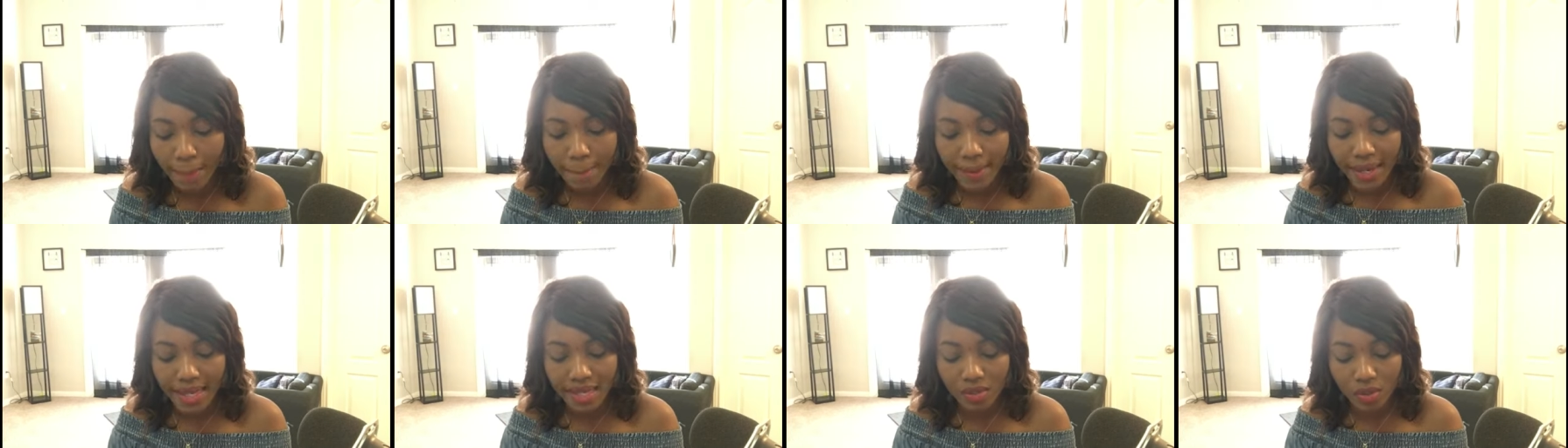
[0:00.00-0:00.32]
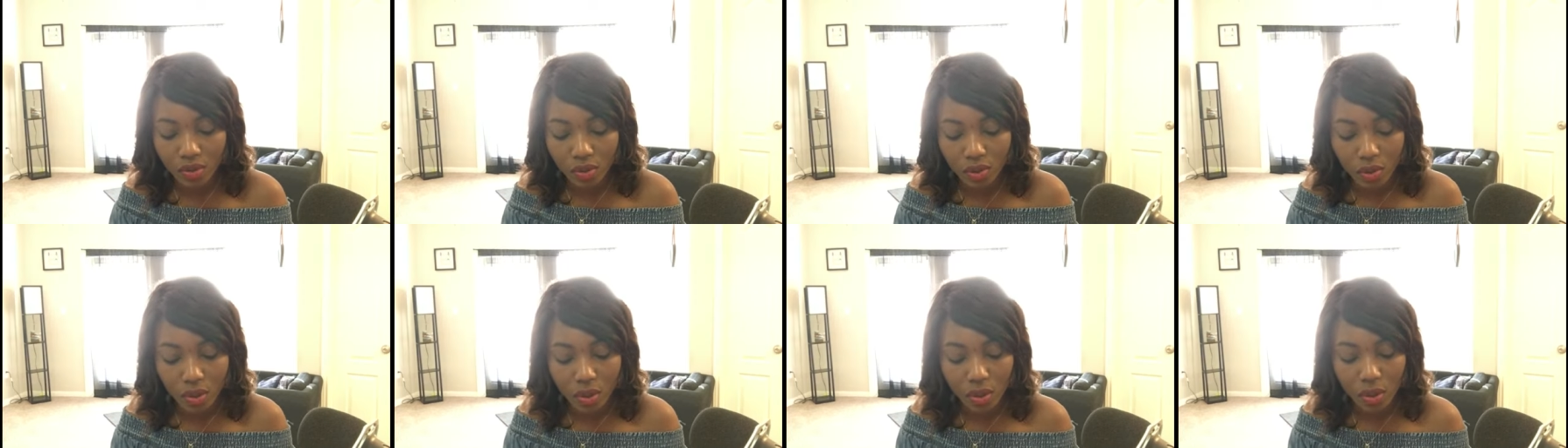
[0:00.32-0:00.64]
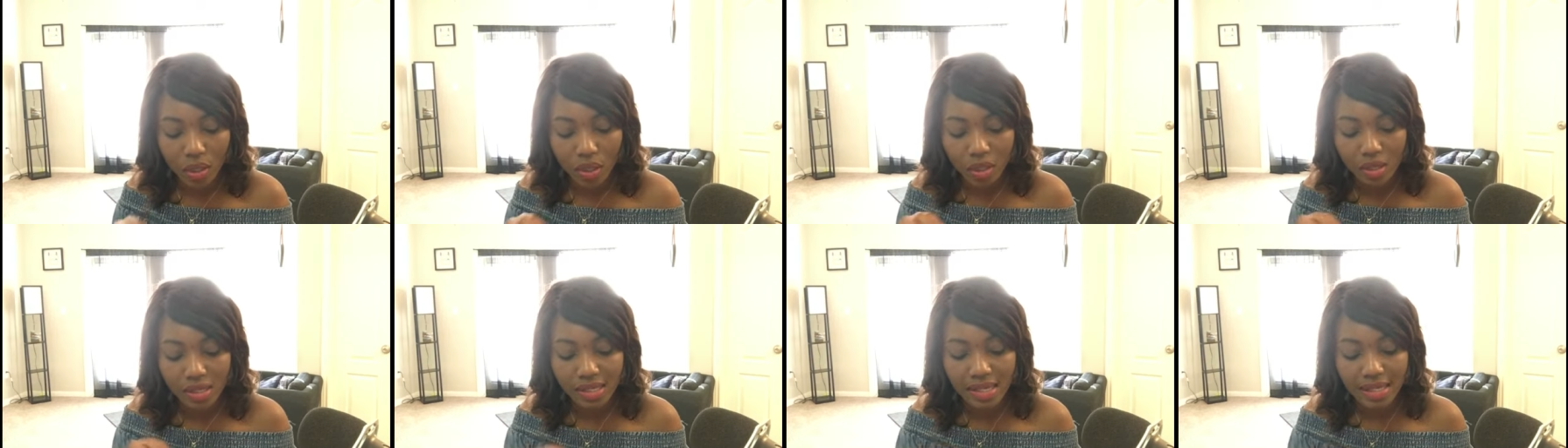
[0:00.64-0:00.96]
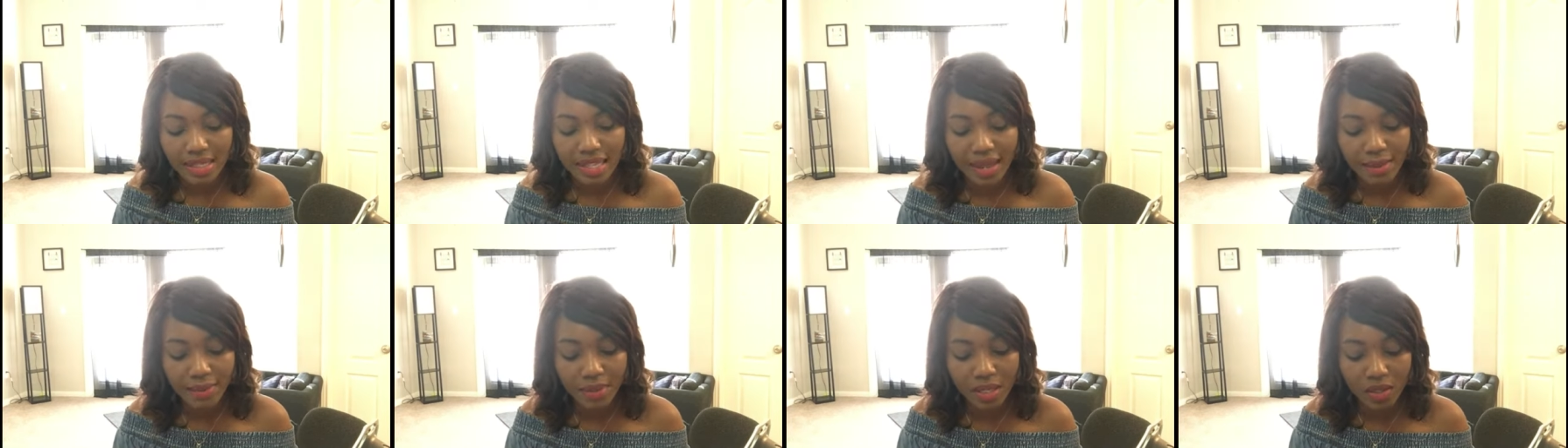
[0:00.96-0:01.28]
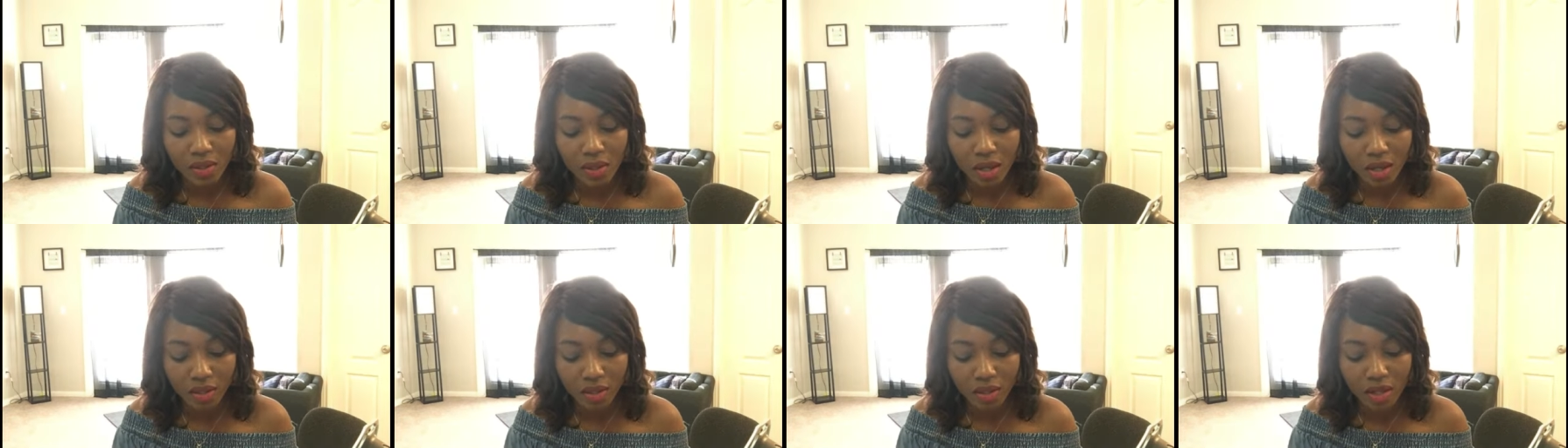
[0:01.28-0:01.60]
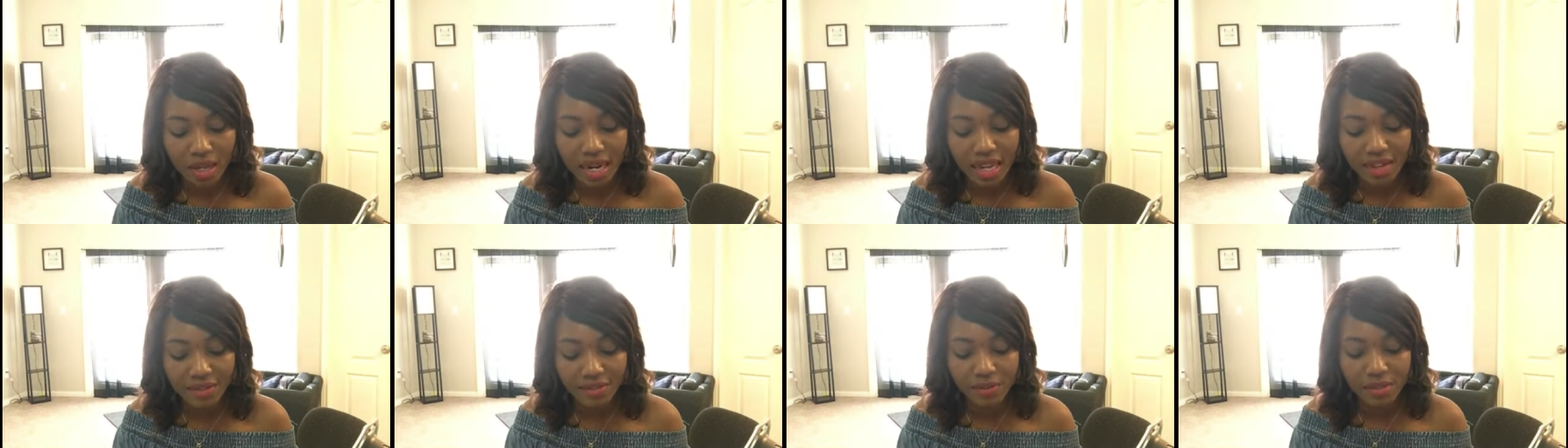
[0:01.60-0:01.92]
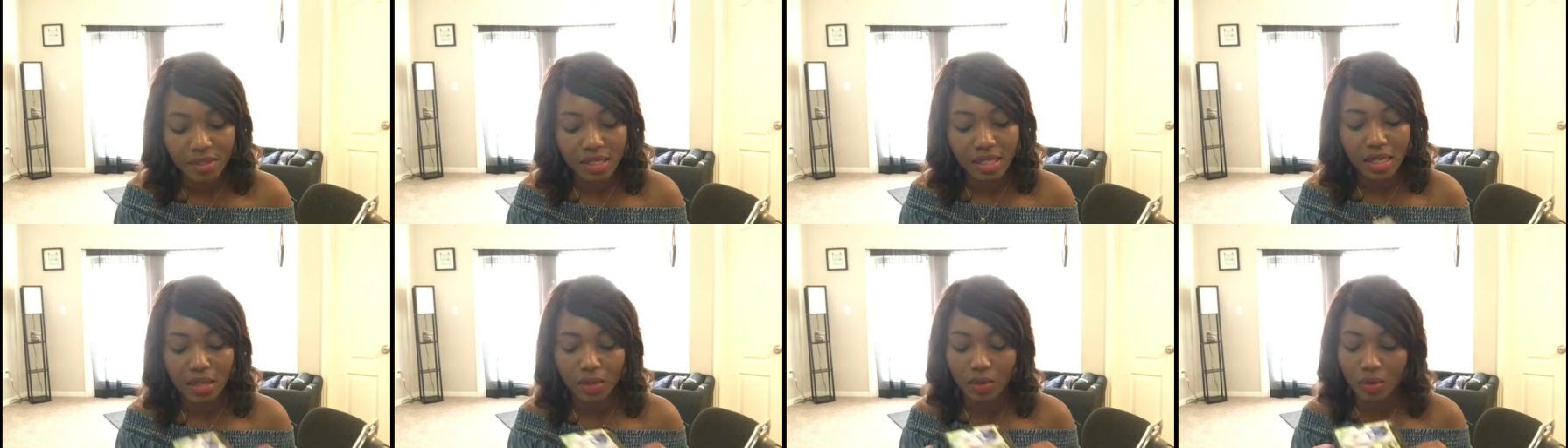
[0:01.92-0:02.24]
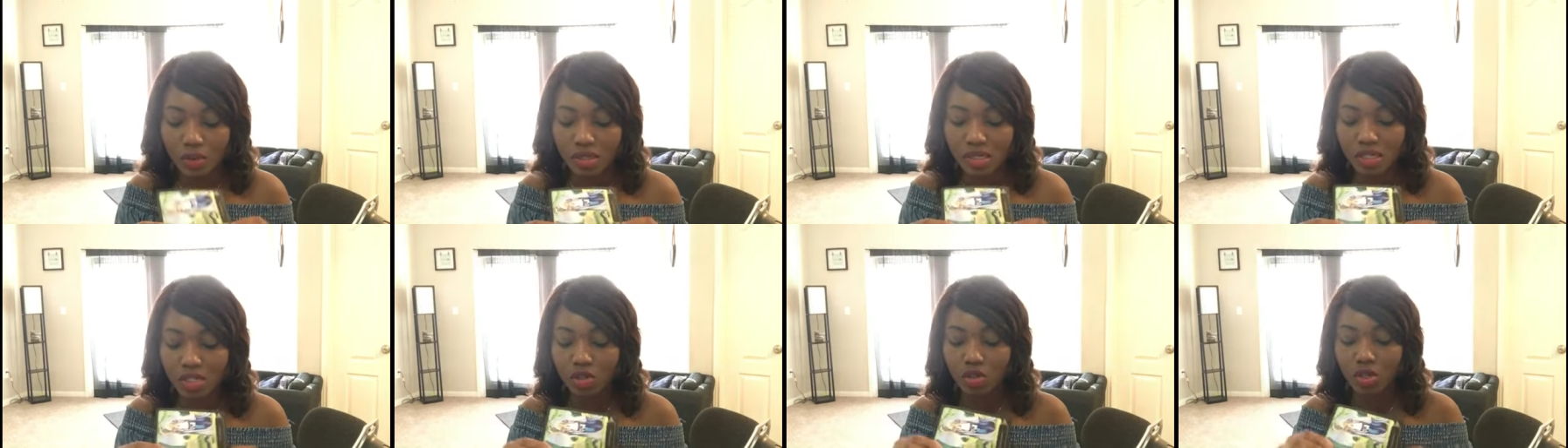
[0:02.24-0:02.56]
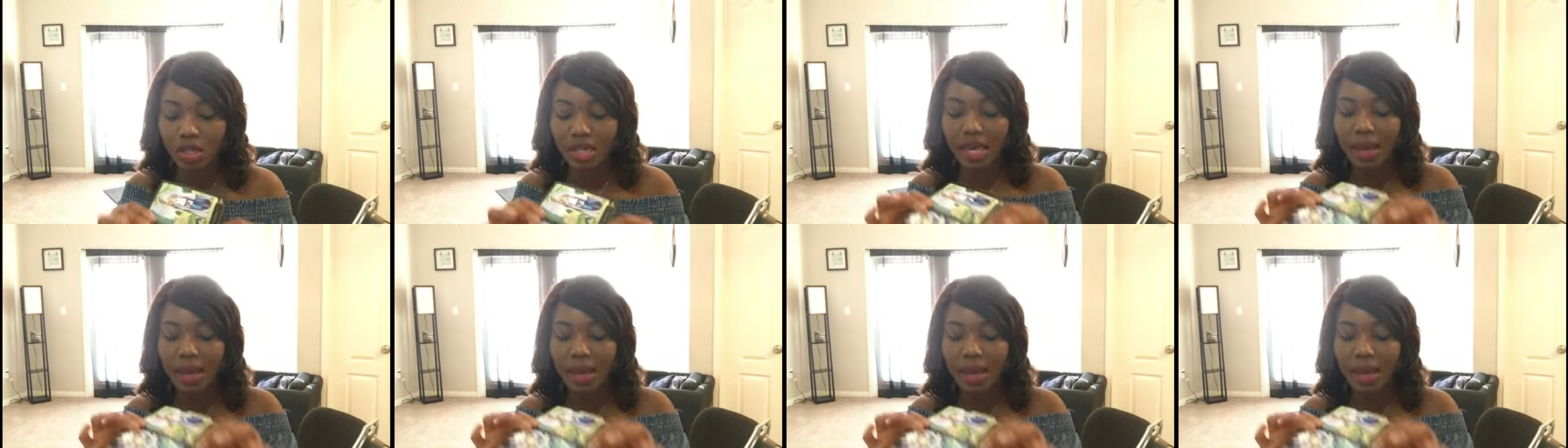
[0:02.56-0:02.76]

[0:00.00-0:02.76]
parce que cet ami docteur-là vous dit, écoute, si tu es